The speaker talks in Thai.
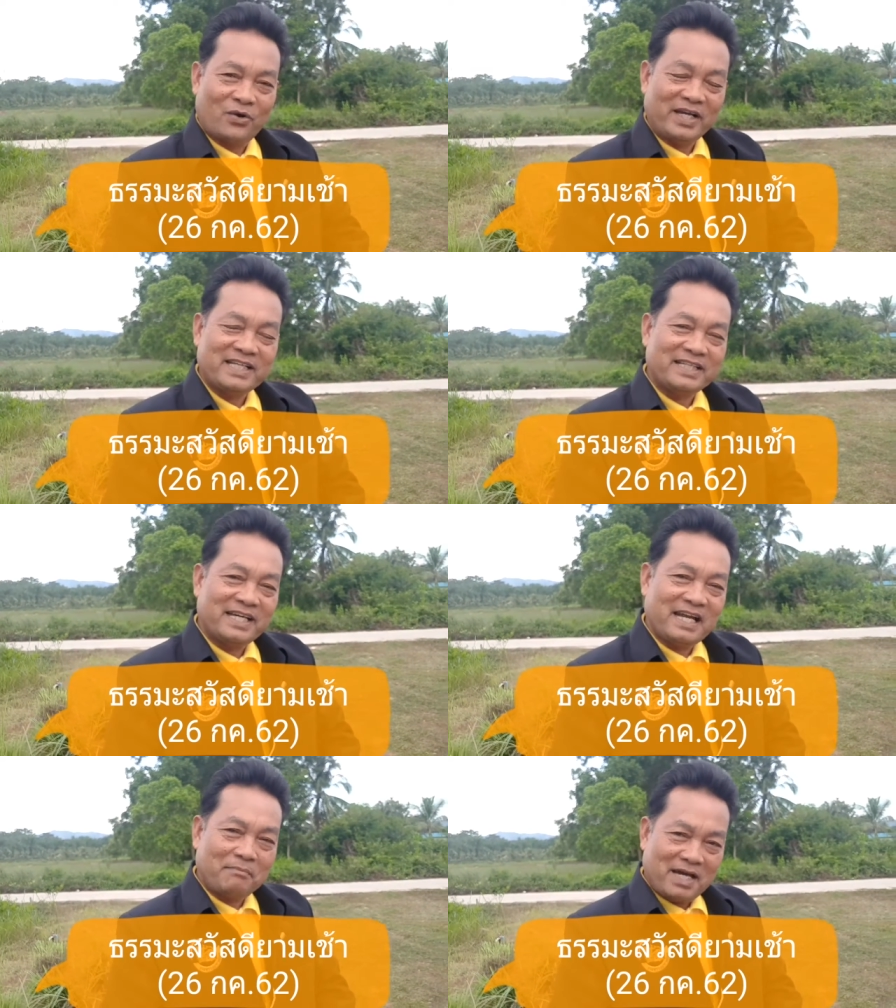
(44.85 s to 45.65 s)
ขอให้
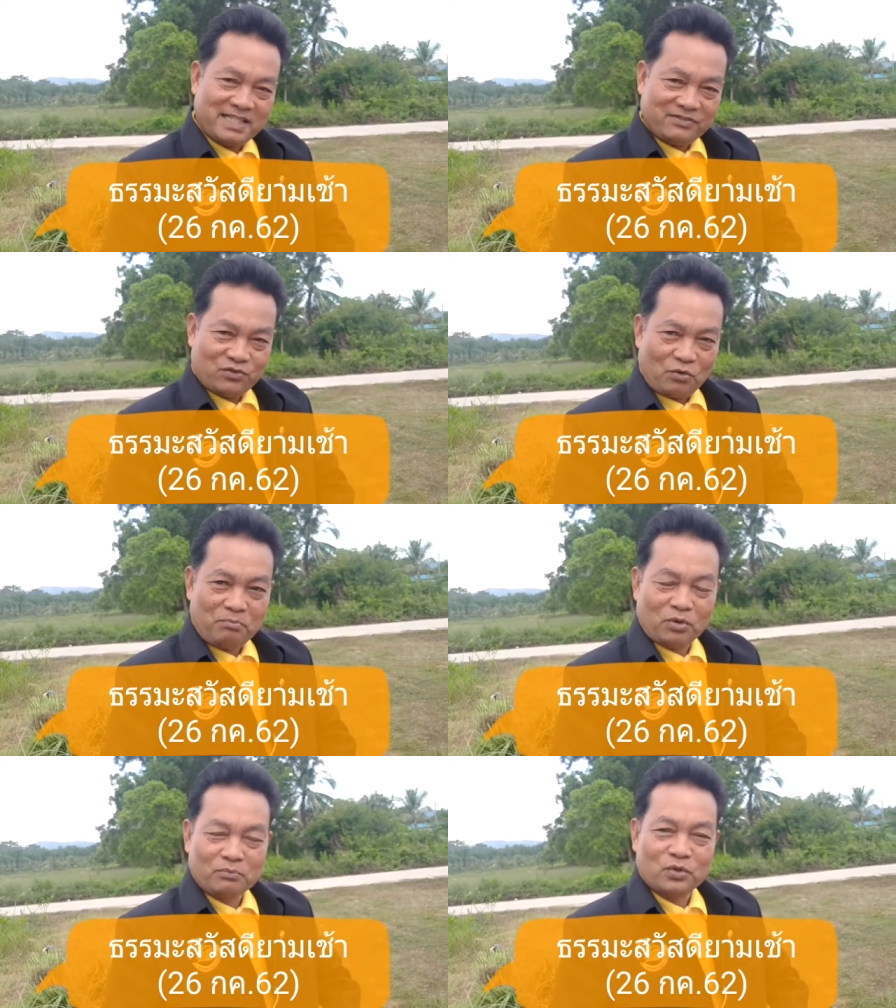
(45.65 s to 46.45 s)
ท่านได้รับ อานิ
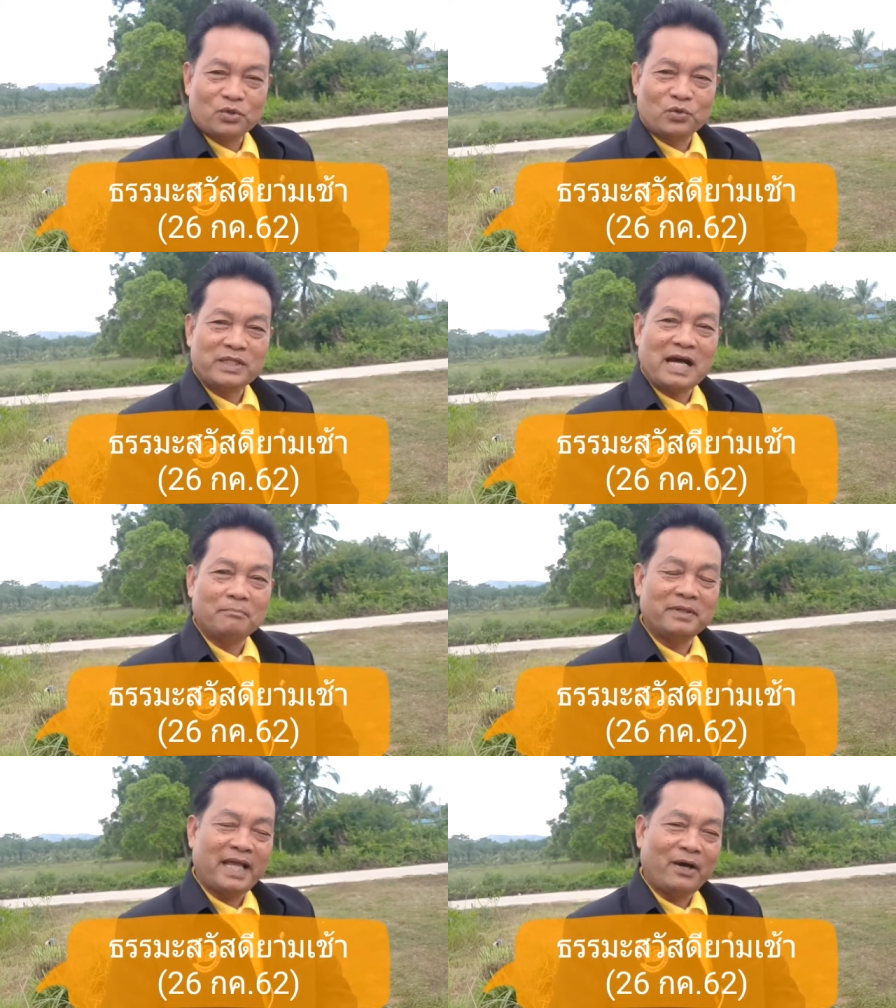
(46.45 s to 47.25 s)
สงส์ผลบุญหนุน
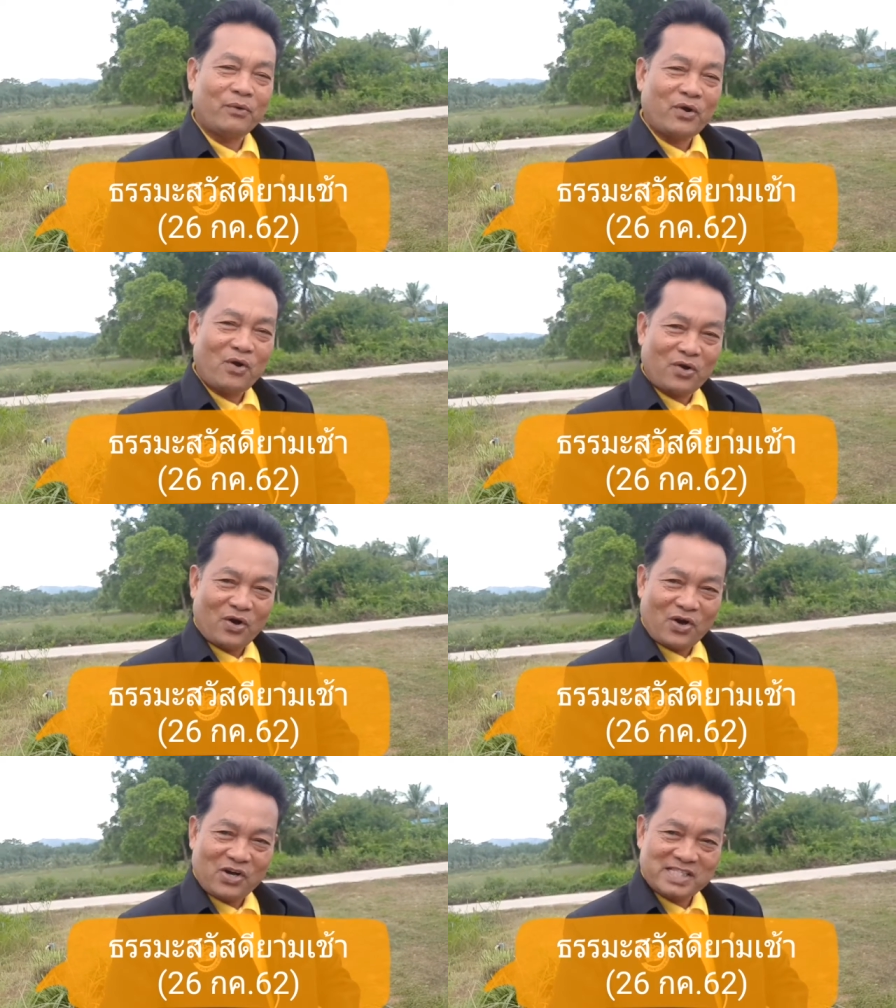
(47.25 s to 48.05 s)
นำแล้วก็
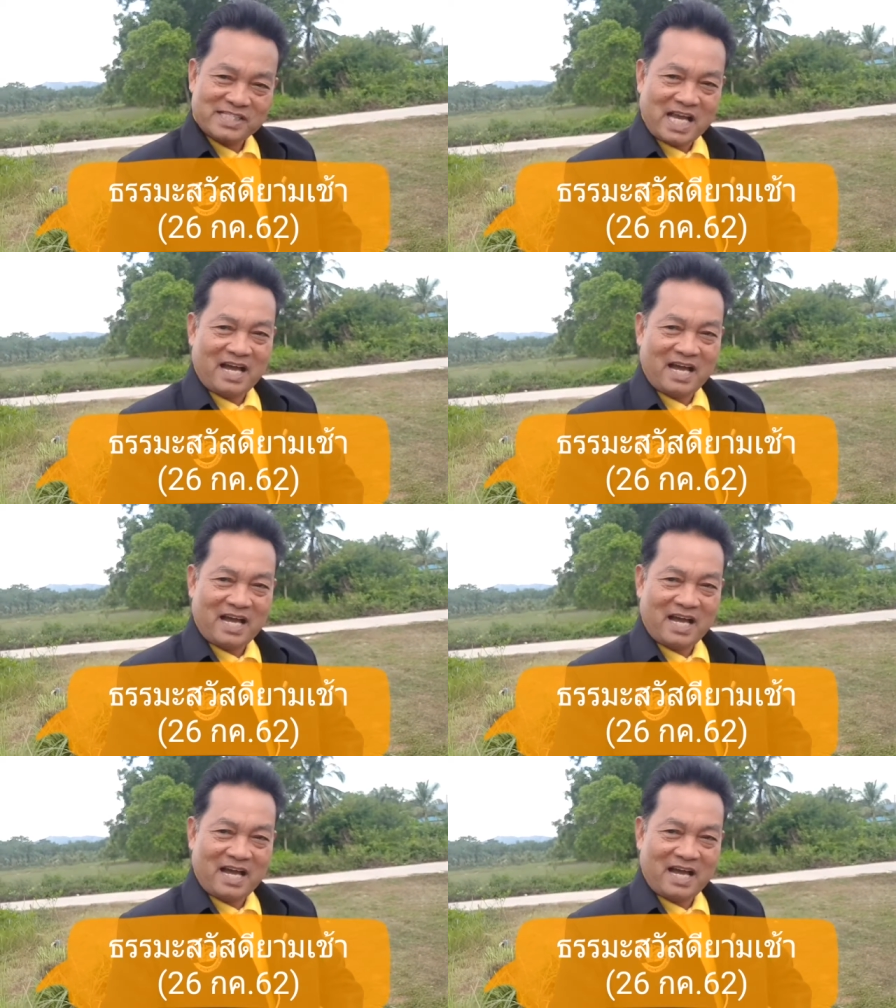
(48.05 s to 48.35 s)
ขอ